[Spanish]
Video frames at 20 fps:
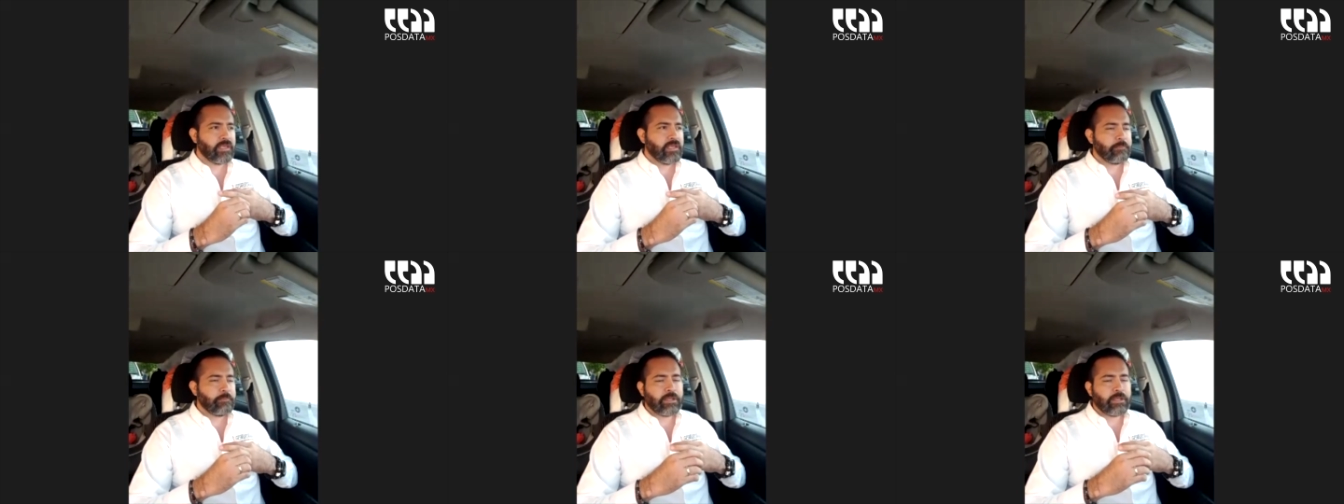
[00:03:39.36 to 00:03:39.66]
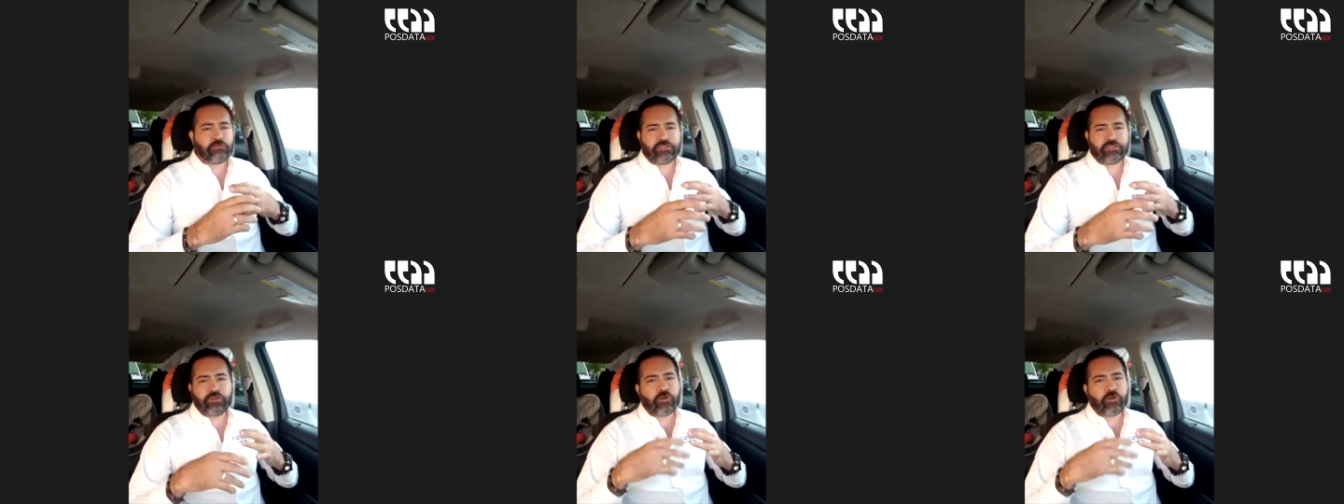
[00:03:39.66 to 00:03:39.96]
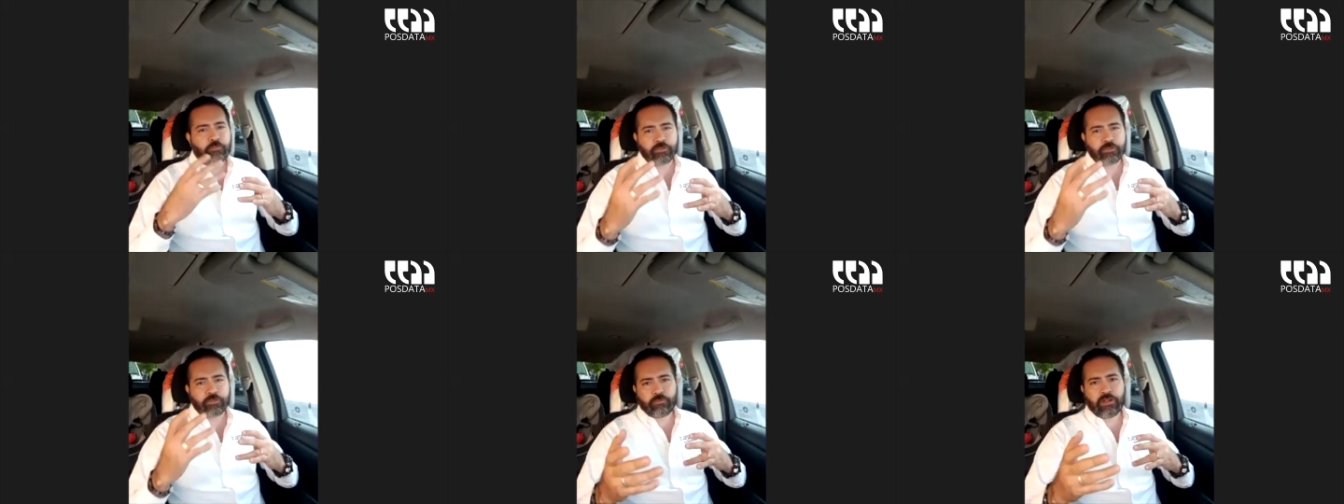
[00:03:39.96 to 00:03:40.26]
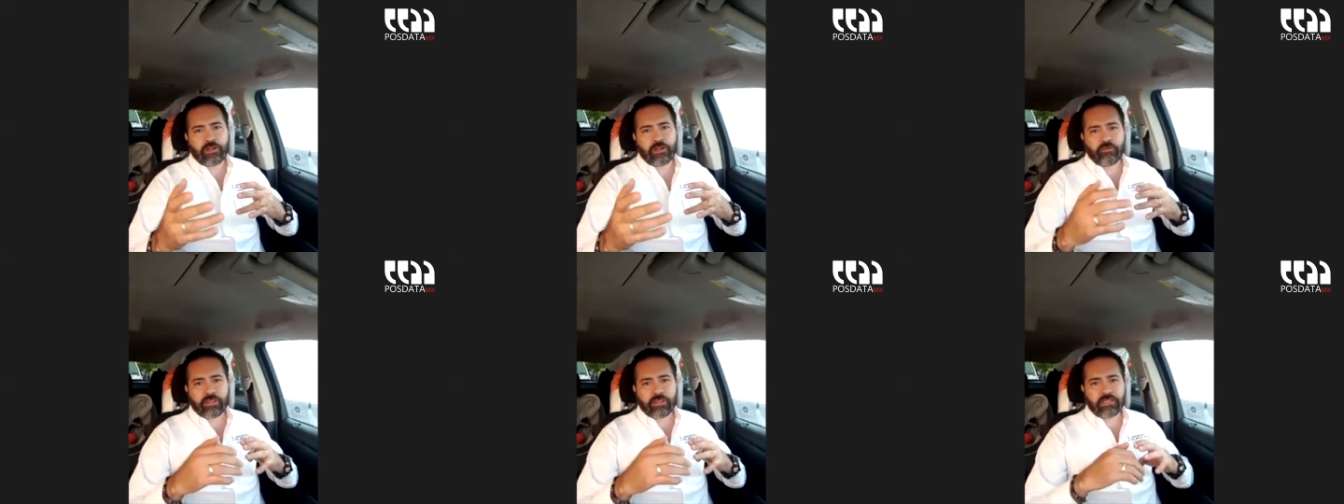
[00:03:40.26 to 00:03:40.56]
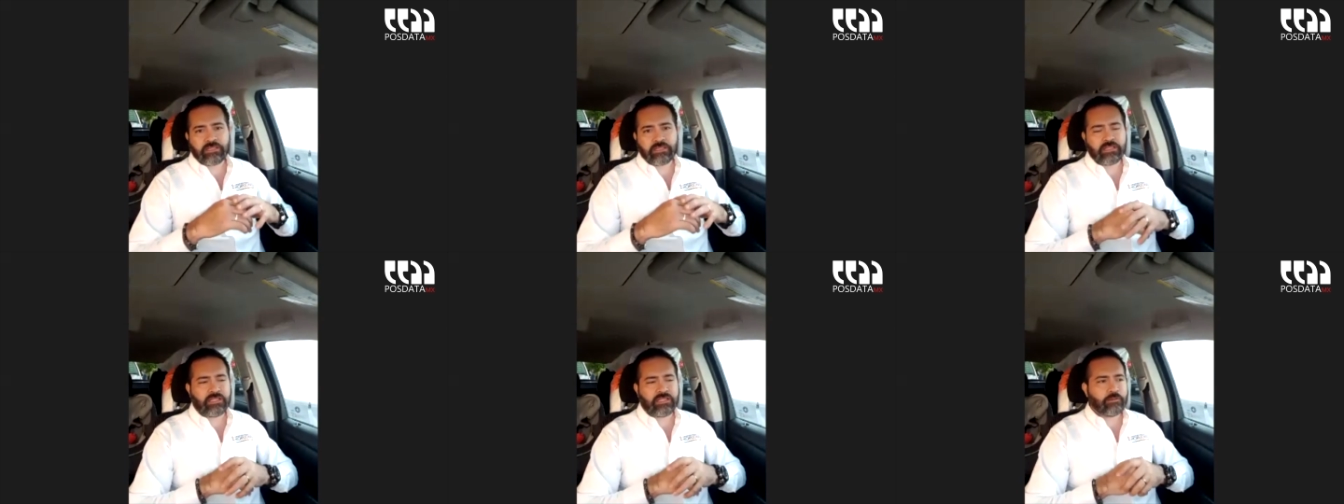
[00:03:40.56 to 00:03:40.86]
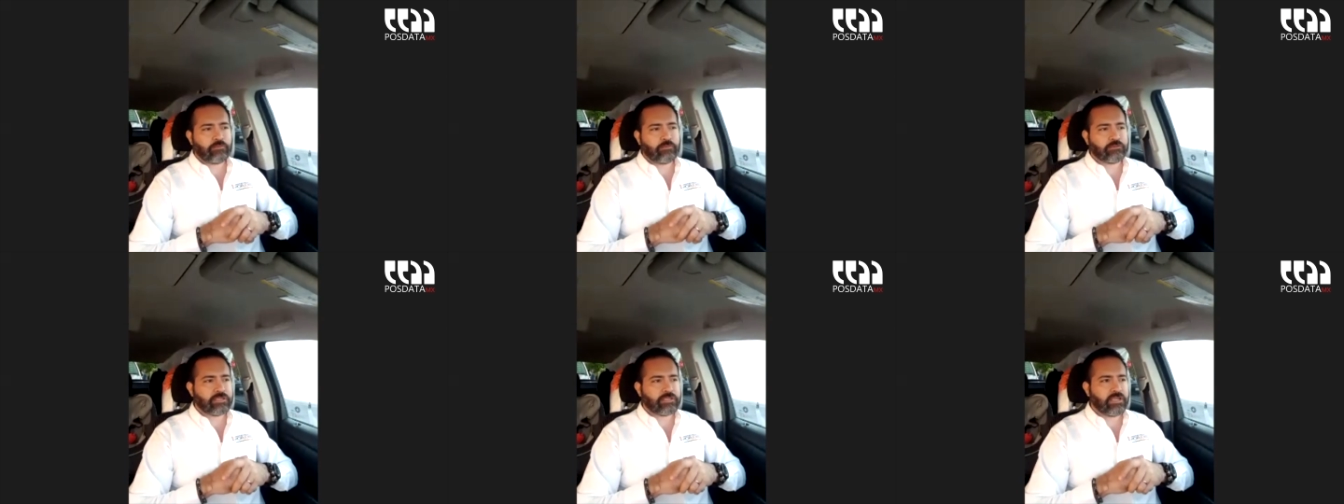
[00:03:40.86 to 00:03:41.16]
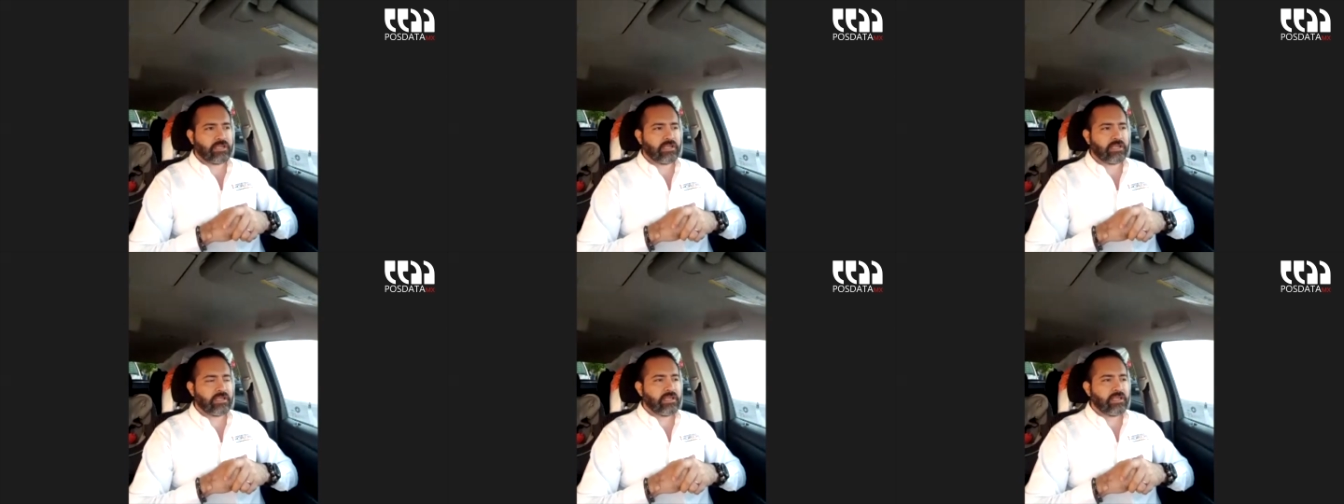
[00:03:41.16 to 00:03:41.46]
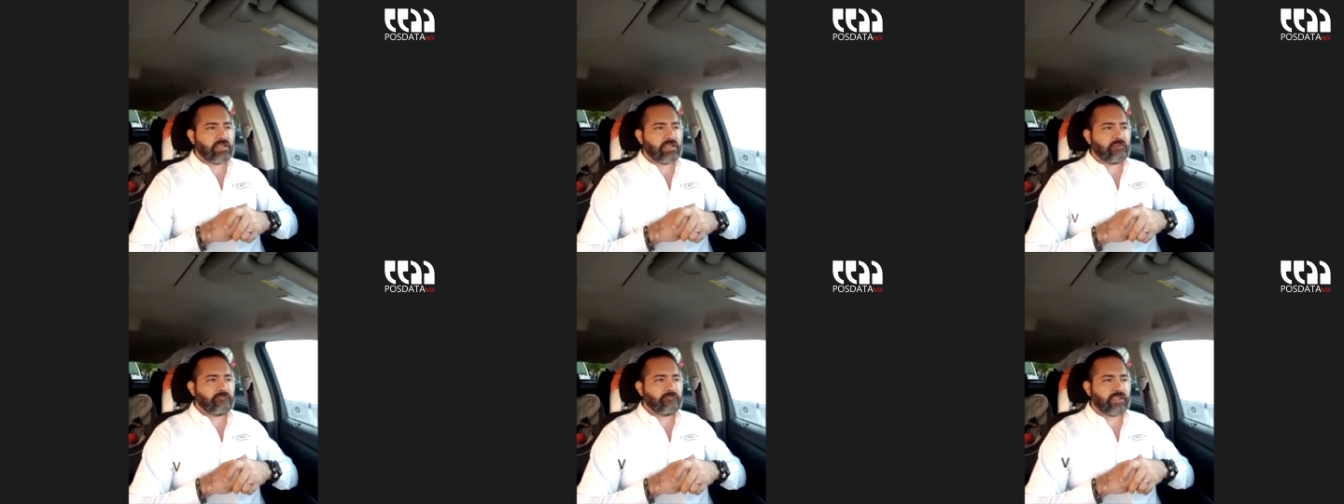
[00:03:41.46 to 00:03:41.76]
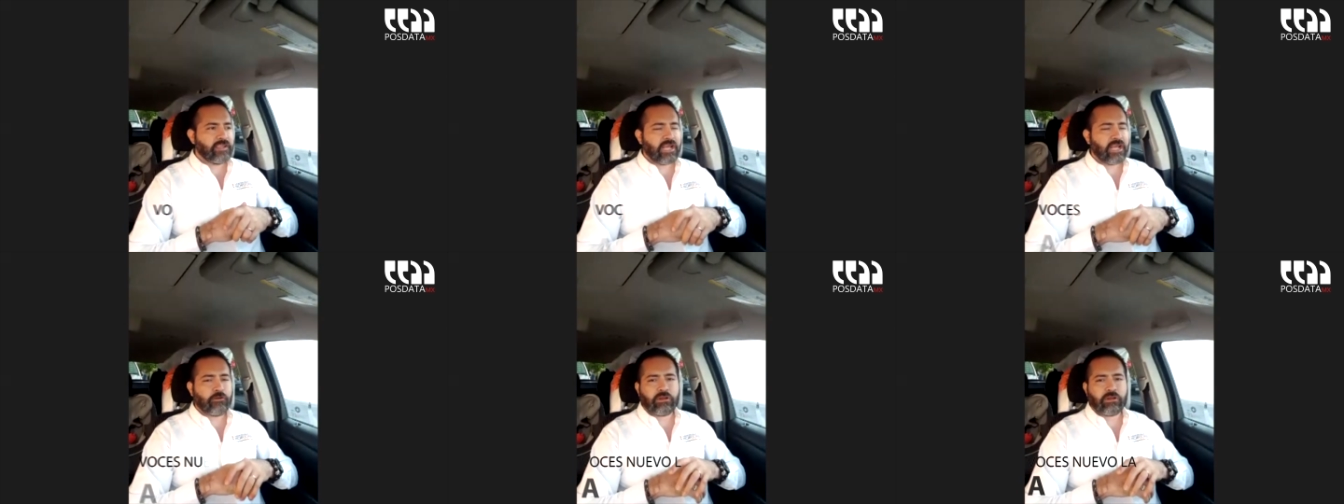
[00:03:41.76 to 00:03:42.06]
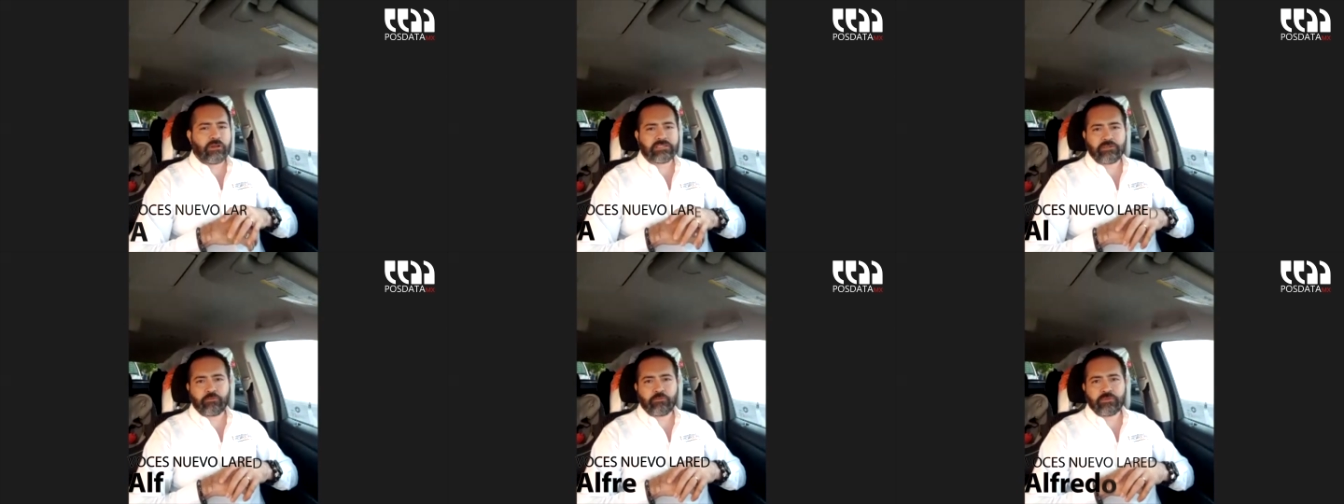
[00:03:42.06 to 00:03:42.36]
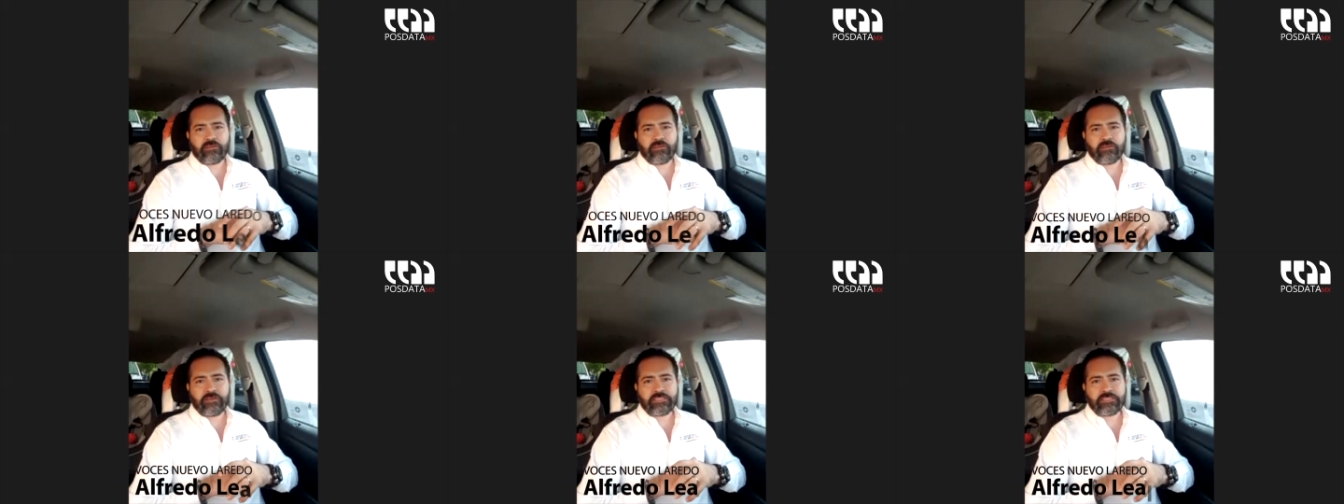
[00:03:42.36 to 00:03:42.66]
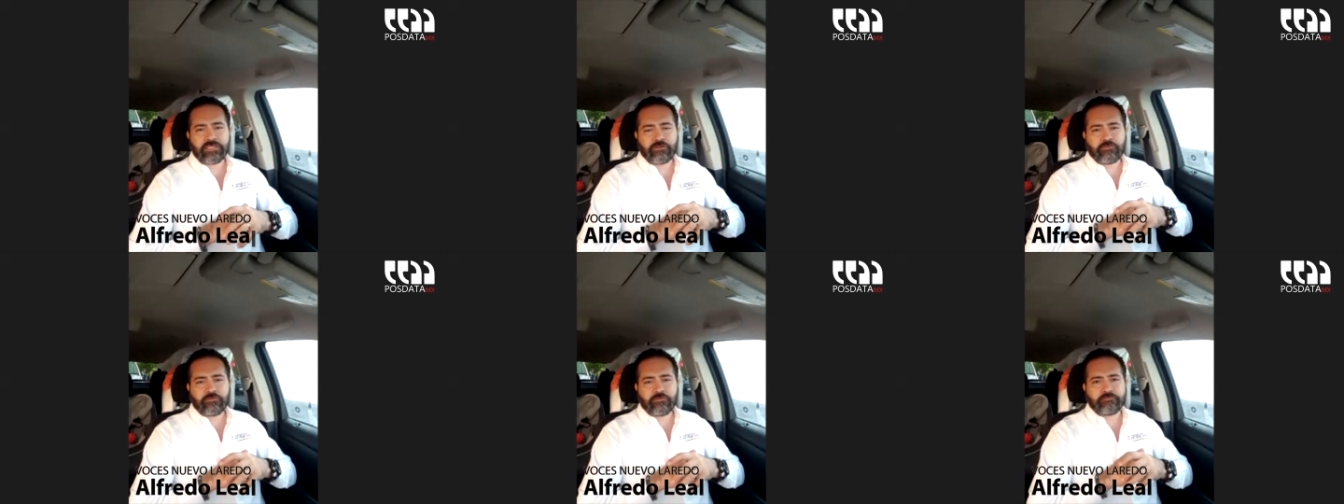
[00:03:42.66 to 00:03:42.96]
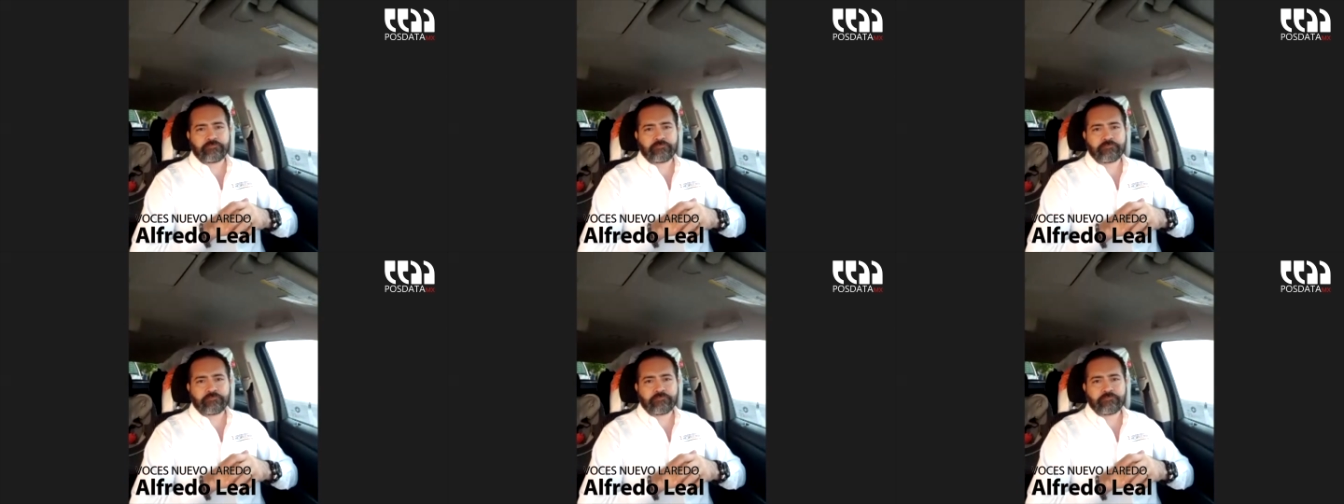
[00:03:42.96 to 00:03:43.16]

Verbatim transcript: Pero si no, pues bueno, ya tendríamos que fijar una segunda fecha, ¿no?